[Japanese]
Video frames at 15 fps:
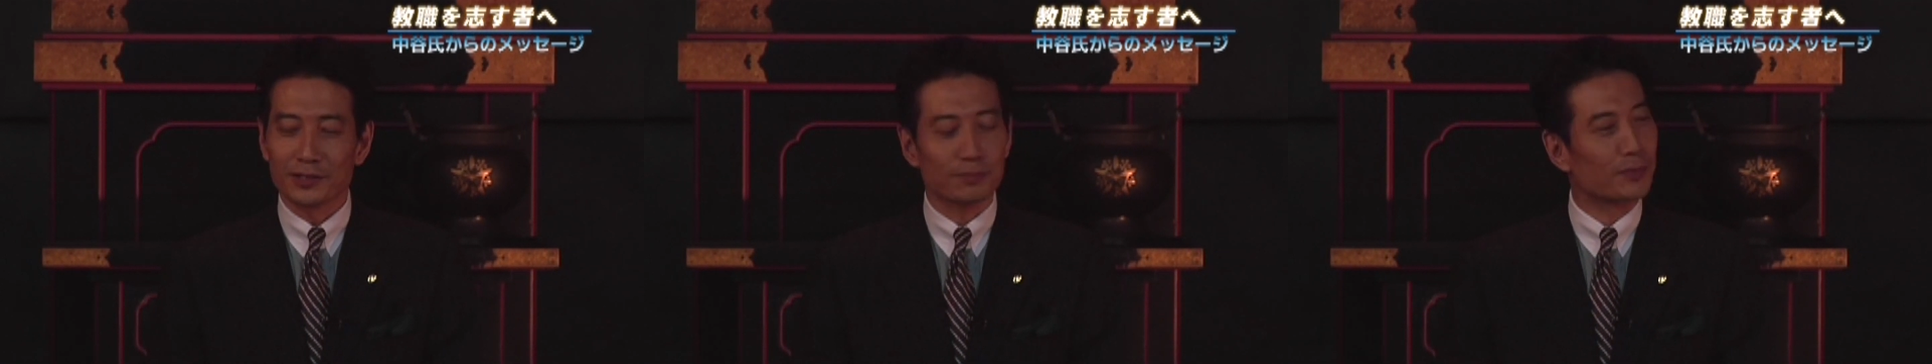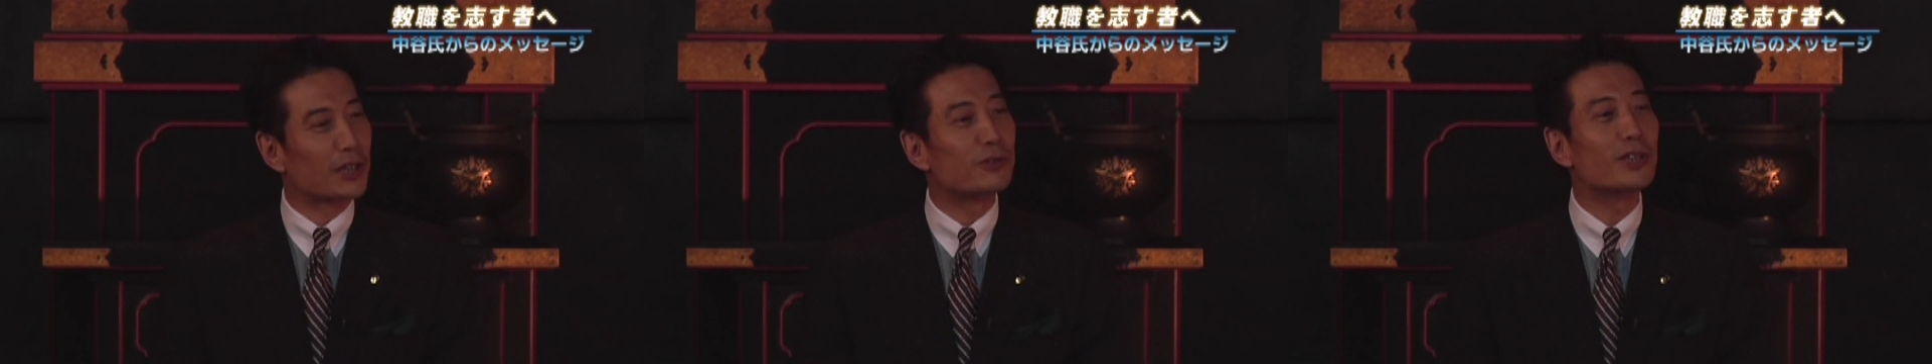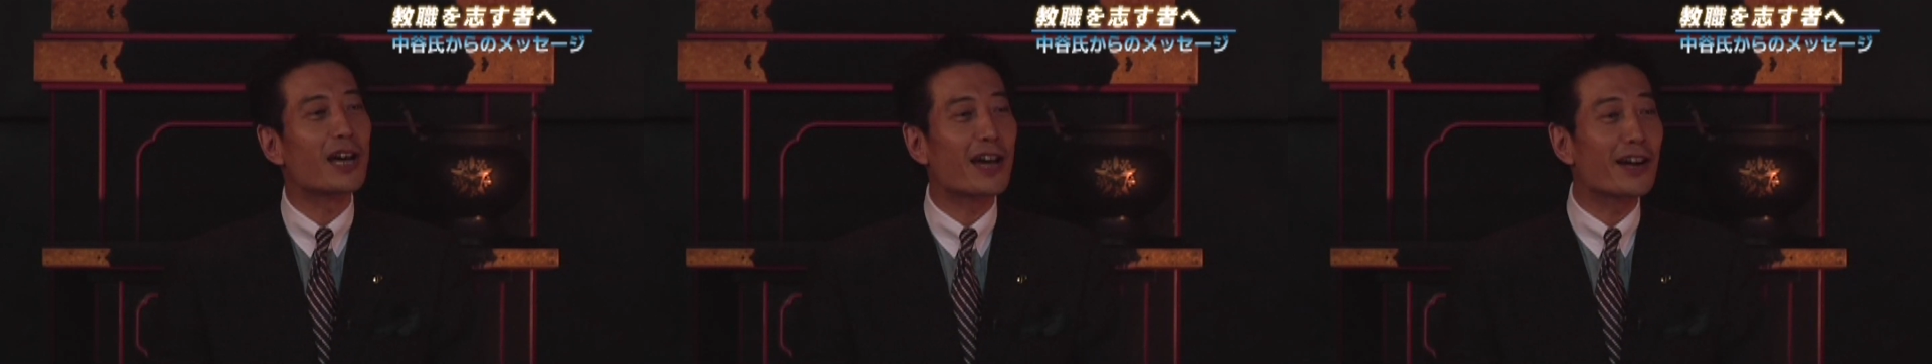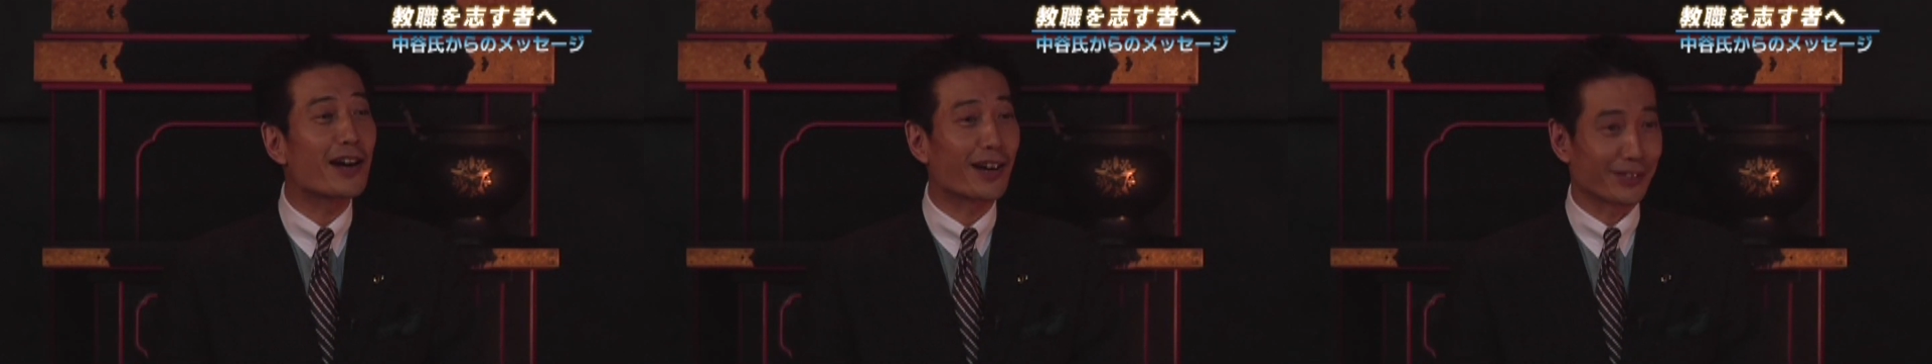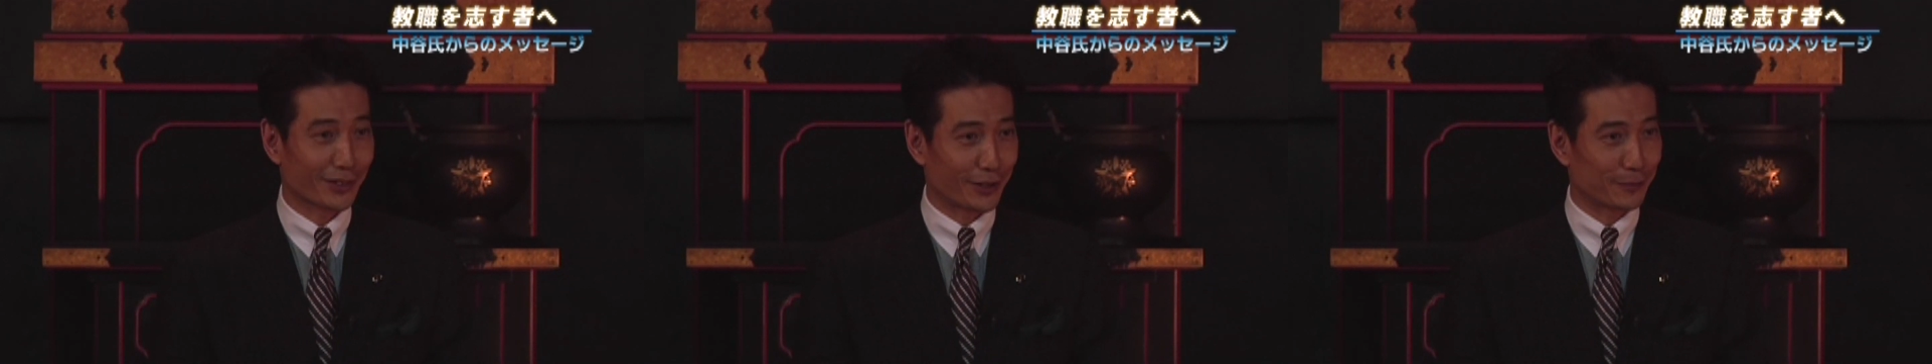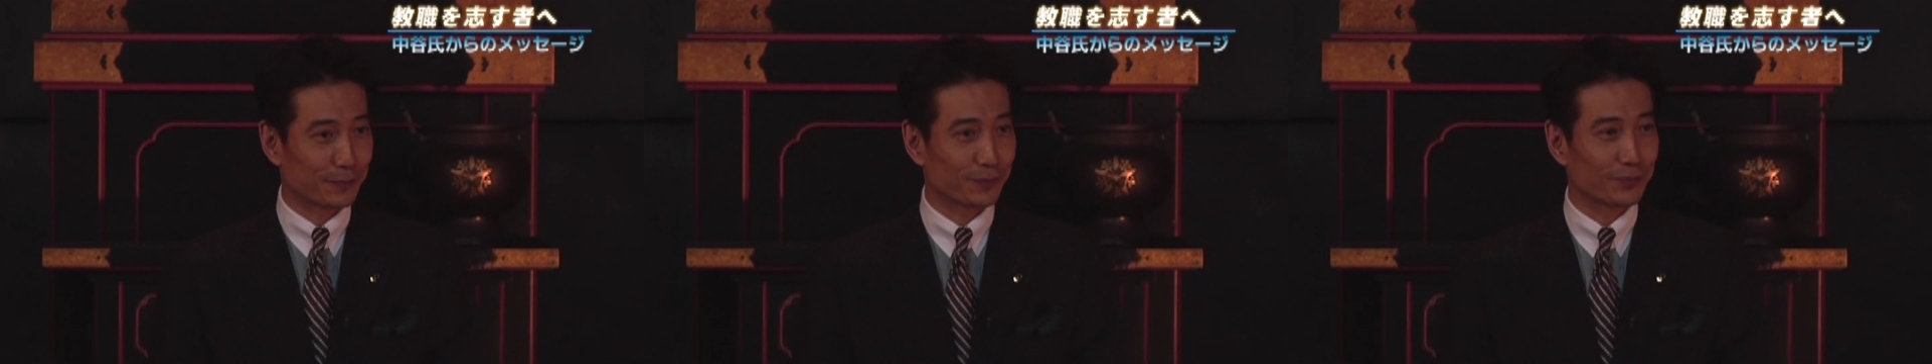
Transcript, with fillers: 巡り合えなかった。